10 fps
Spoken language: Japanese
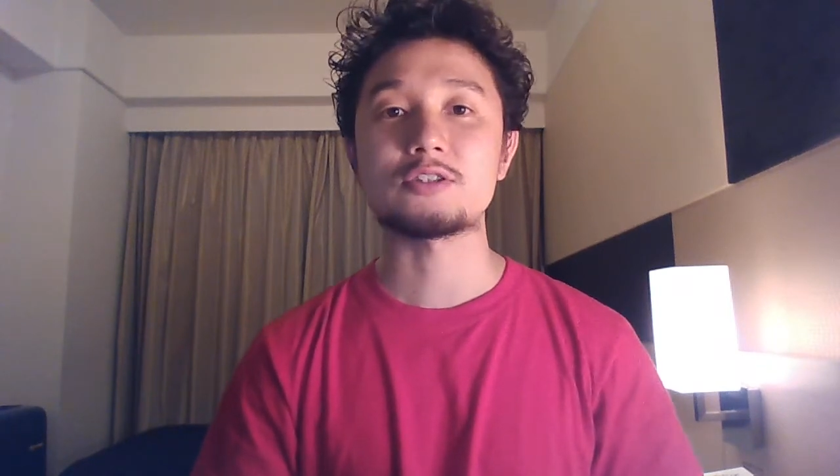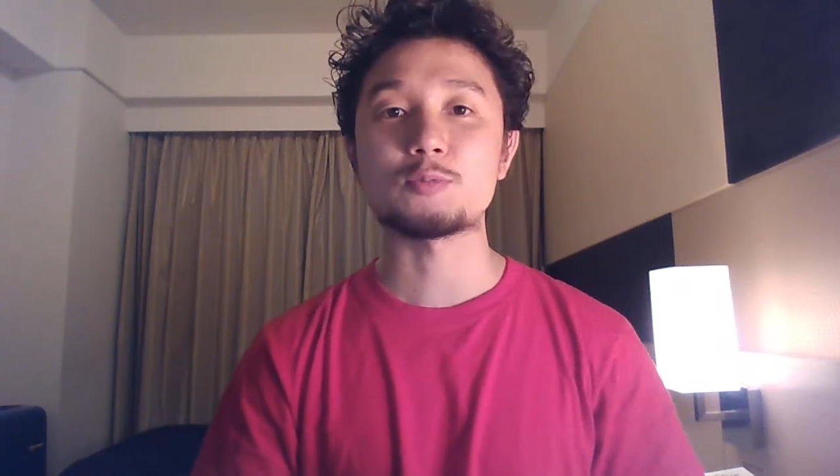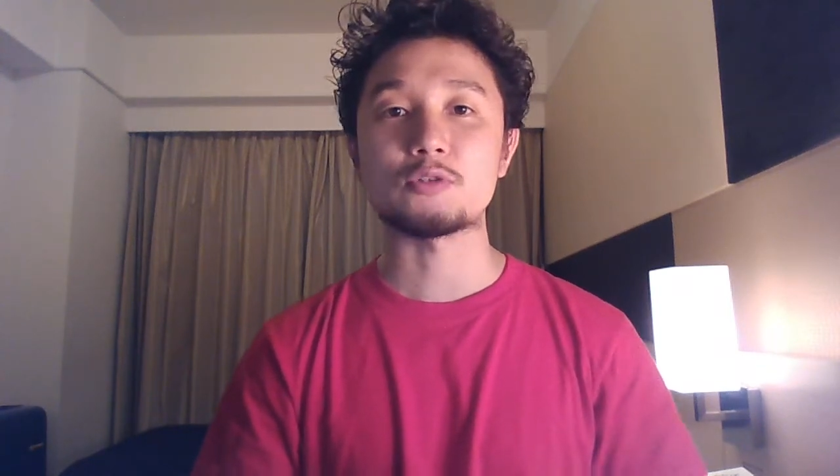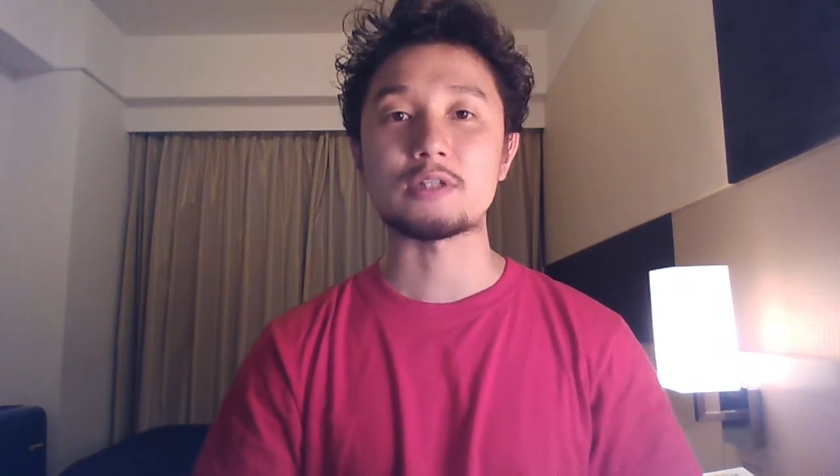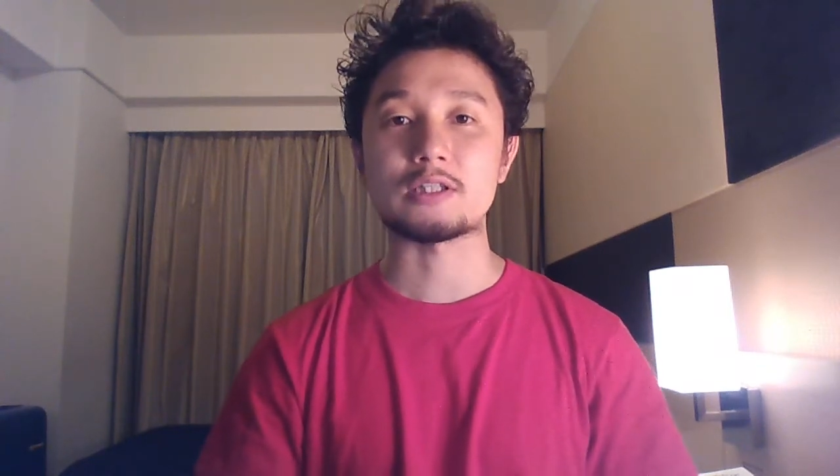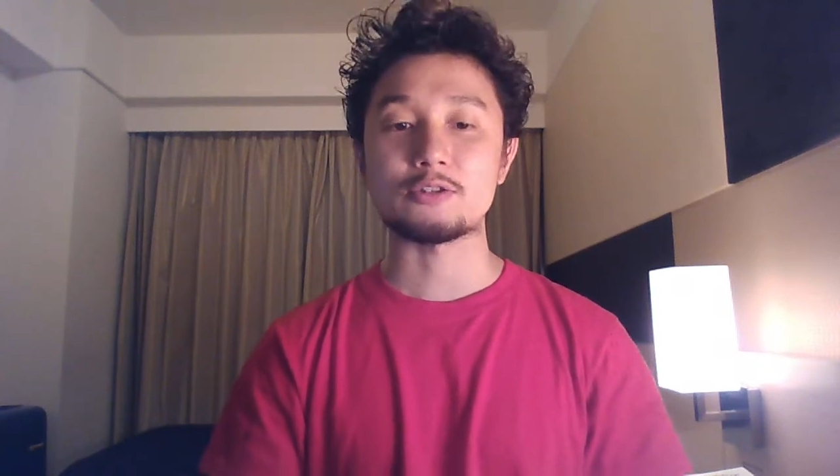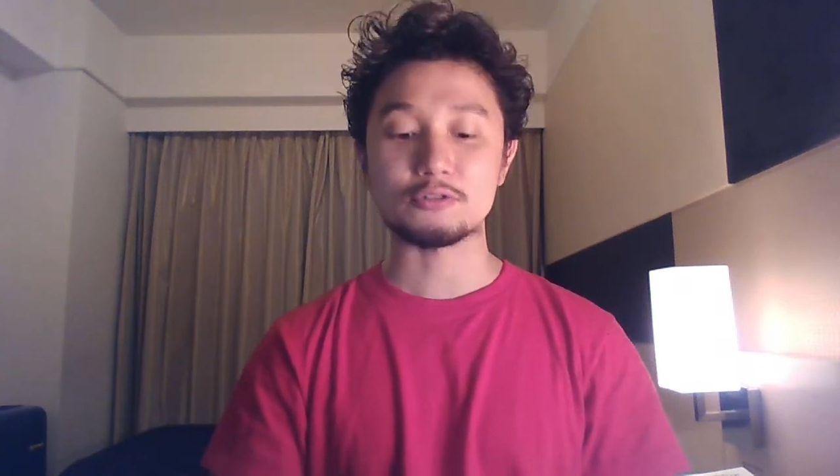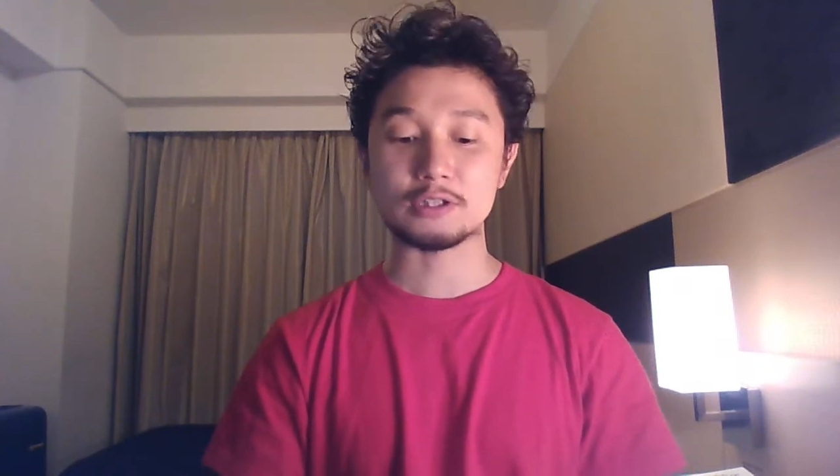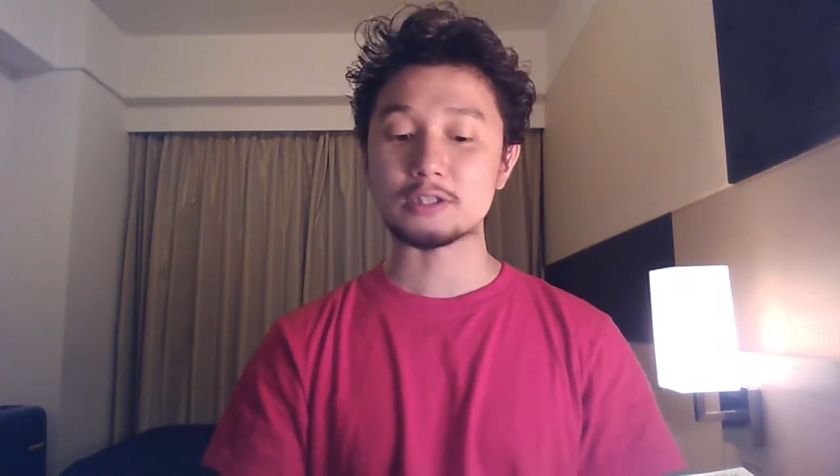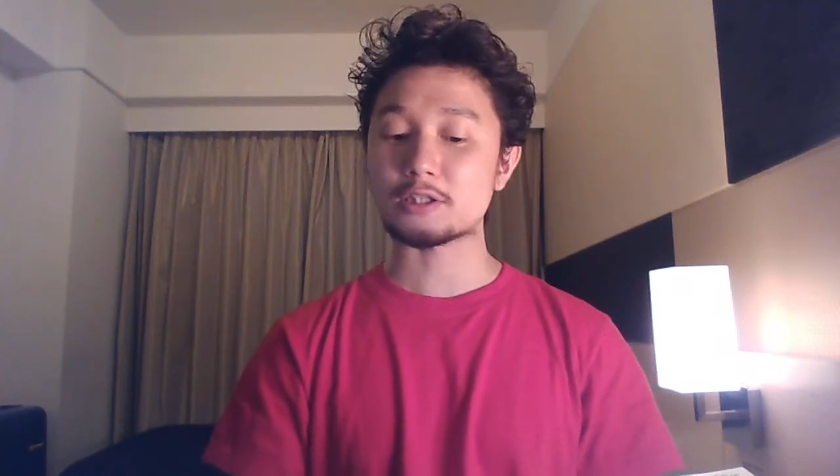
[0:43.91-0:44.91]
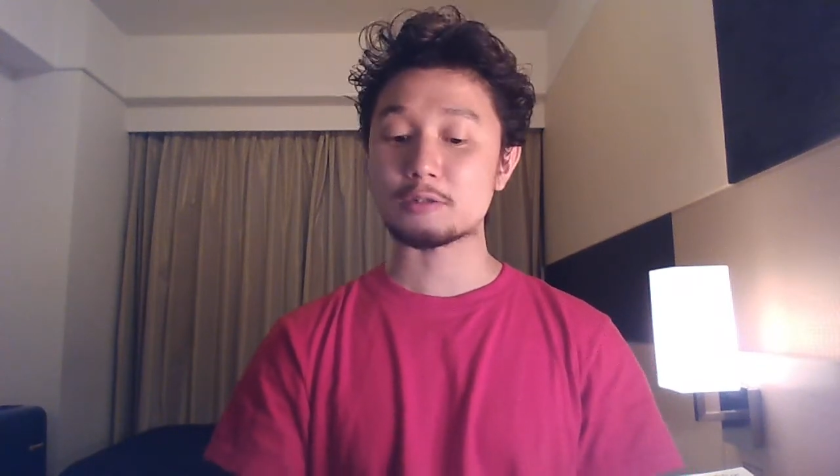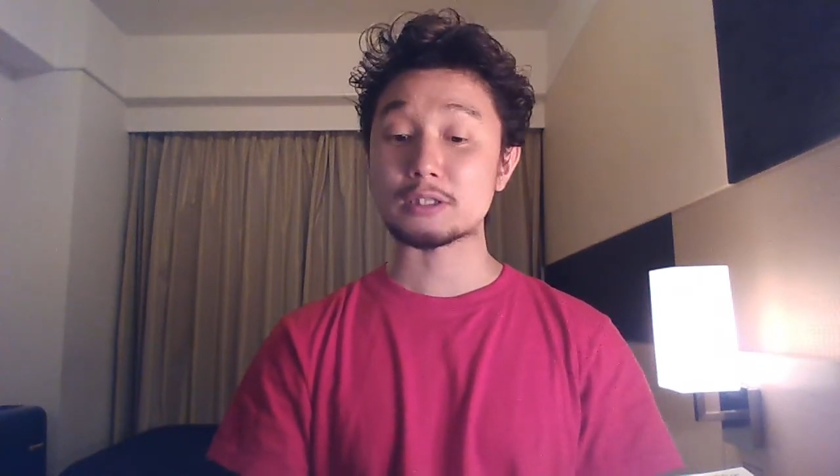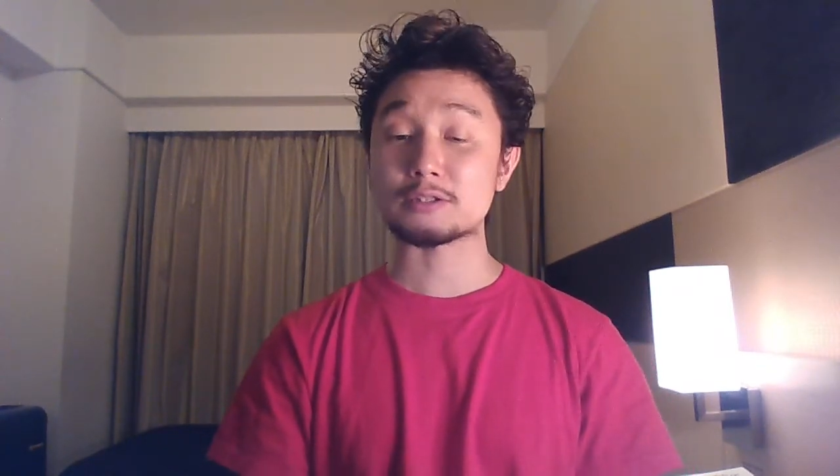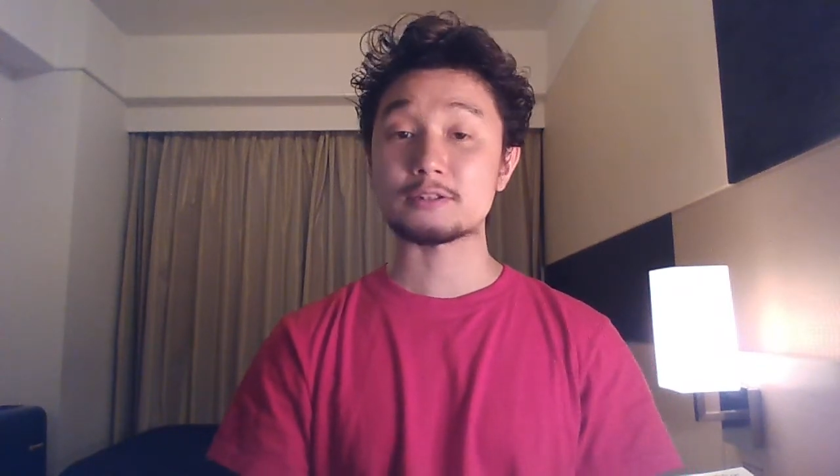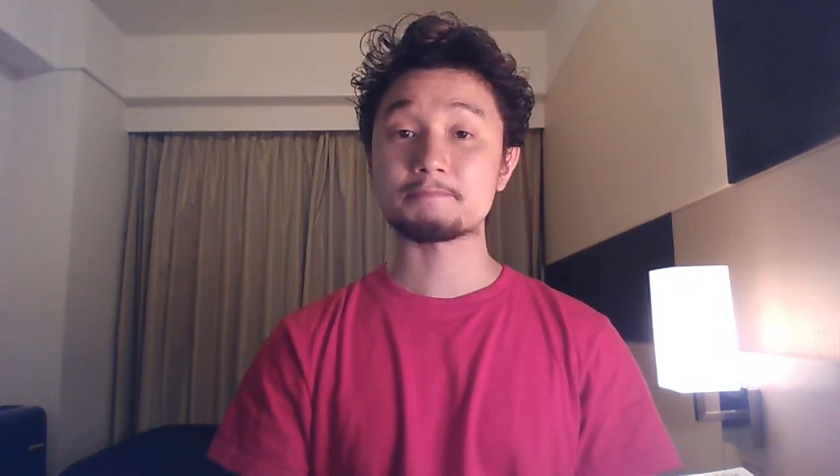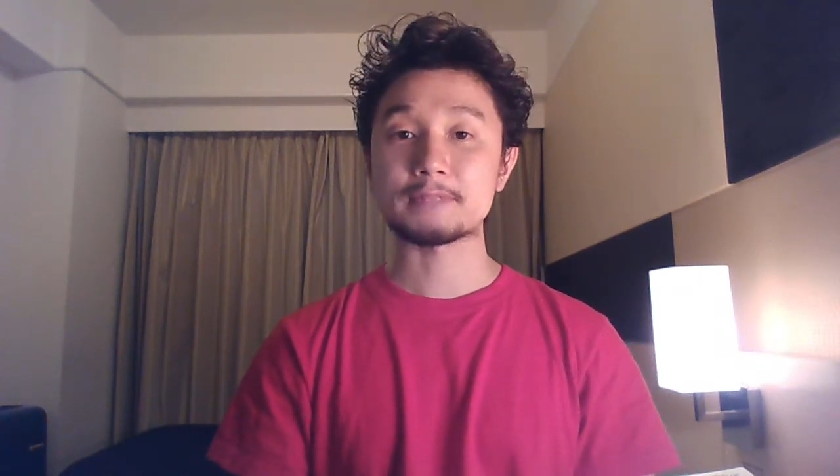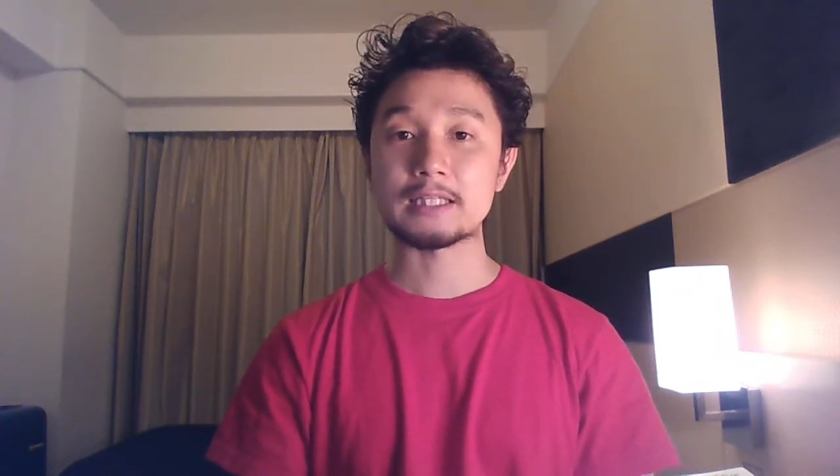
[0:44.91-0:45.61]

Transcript: 質問はよくいただきます。